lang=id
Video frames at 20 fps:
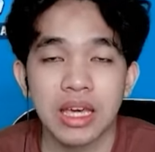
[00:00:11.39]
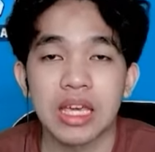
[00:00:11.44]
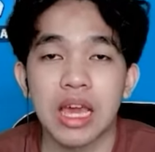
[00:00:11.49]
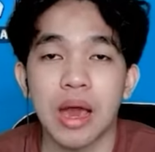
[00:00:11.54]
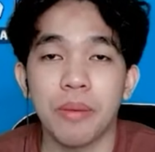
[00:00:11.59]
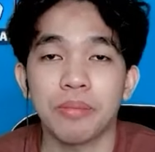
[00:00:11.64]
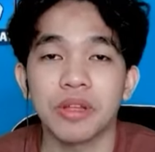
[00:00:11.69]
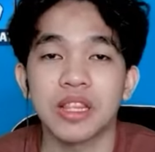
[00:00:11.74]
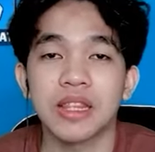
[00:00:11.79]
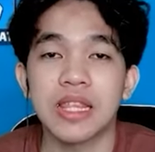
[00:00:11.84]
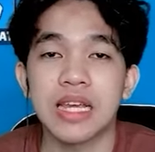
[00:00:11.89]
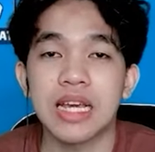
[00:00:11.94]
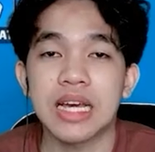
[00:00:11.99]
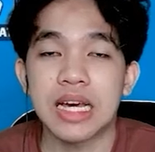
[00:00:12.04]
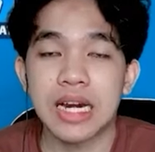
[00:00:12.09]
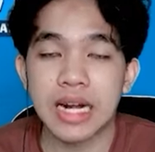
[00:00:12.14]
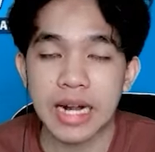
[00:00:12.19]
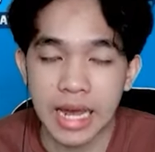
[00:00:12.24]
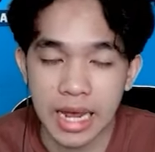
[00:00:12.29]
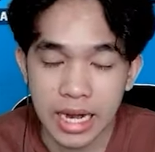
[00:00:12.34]
yang penting
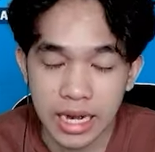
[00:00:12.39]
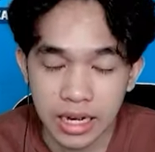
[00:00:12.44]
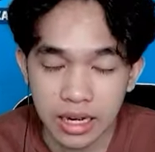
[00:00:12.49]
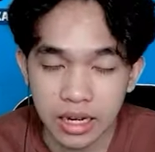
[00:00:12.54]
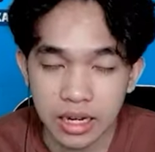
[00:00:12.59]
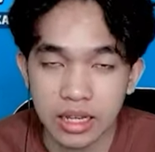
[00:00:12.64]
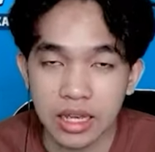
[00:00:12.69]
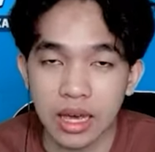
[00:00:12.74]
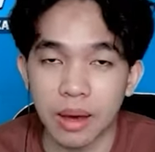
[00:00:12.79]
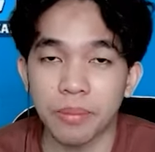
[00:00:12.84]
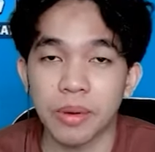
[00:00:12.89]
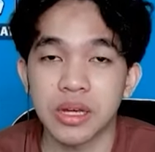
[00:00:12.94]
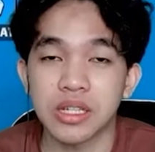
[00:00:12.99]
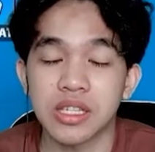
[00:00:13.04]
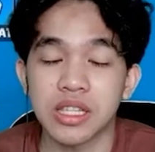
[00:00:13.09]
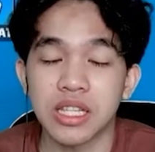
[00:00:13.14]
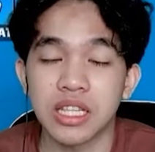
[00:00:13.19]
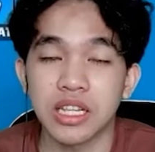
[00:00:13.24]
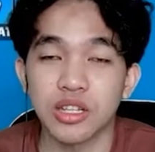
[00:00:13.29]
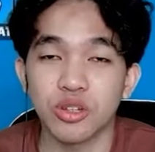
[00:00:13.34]
keren yang
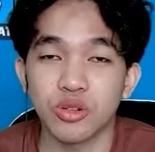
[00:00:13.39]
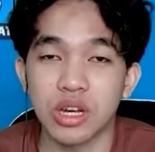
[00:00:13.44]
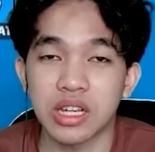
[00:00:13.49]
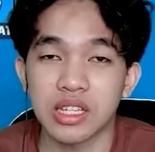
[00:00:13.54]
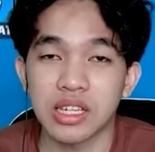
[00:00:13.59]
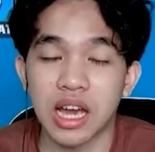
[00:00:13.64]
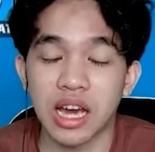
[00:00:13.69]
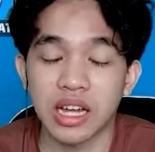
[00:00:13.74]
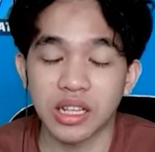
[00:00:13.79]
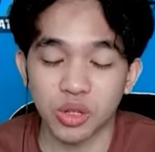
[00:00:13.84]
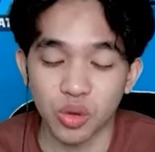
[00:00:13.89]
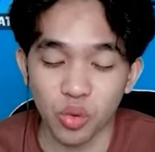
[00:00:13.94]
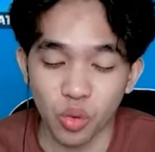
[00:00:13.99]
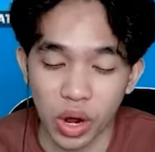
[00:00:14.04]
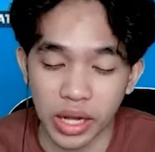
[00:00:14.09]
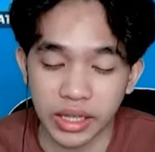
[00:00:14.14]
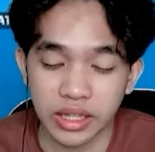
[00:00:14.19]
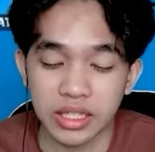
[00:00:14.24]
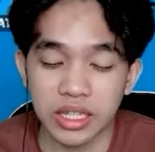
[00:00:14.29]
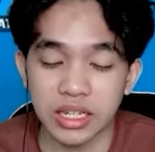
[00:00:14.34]
pastinya juga sangat
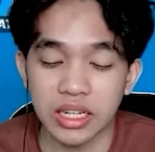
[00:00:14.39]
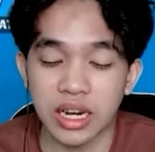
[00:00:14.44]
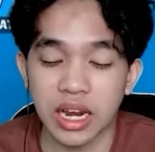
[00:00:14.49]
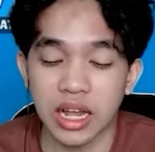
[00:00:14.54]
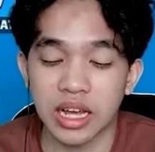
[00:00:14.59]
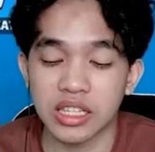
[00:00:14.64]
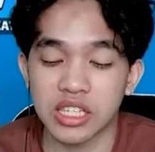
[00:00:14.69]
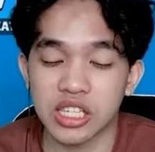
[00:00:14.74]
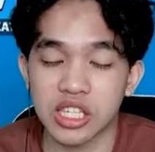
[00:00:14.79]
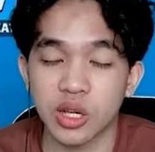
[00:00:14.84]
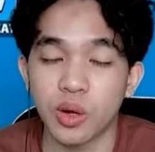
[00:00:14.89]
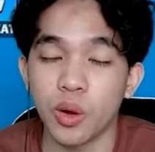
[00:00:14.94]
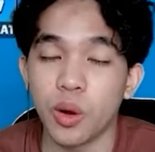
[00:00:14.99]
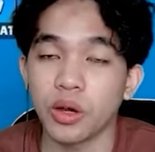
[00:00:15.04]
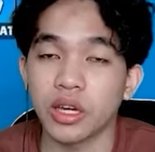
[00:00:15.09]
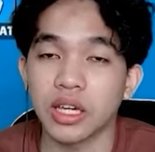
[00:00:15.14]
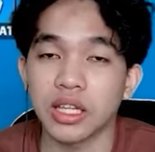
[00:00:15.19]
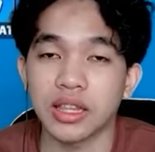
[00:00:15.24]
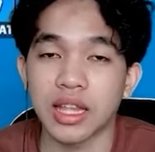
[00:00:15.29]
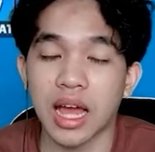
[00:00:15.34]
kuat jadi let's
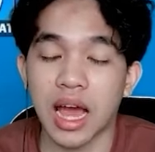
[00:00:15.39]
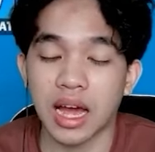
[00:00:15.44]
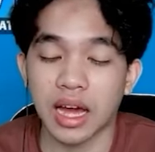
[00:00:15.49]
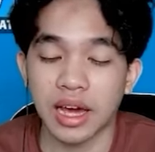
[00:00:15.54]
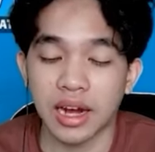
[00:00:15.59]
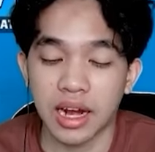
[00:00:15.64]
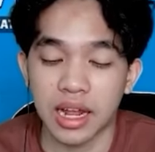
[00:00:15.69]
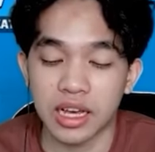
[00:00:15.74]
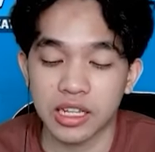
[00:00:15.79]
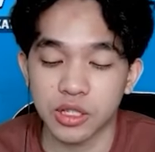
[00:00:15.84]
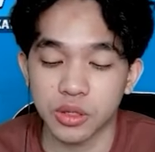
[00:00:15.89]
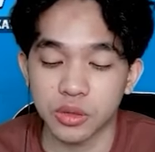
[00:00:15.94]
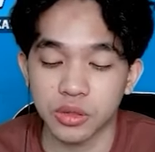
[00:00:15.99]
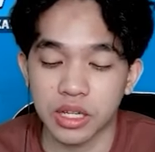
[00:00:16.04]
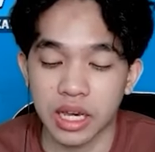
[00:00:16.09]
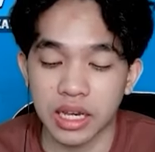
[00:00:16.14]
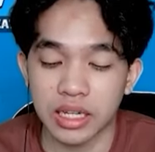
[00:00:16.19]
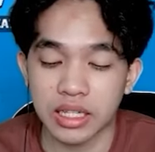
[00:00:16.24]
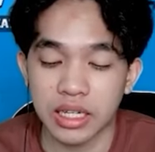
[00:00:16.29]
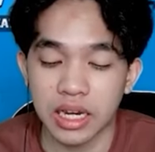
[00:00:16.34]
go kita akan langsung
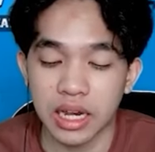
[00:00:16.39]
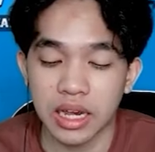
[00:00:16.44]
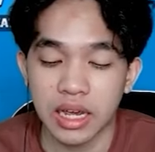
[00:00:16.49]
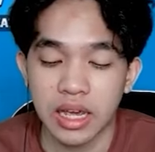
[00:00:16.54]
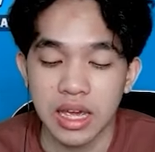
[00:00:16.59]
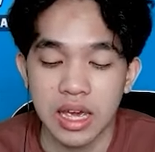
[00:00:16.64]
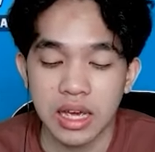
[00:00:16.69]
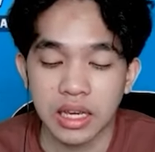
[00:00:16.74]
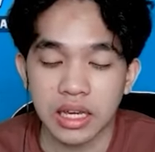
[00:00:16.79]
saja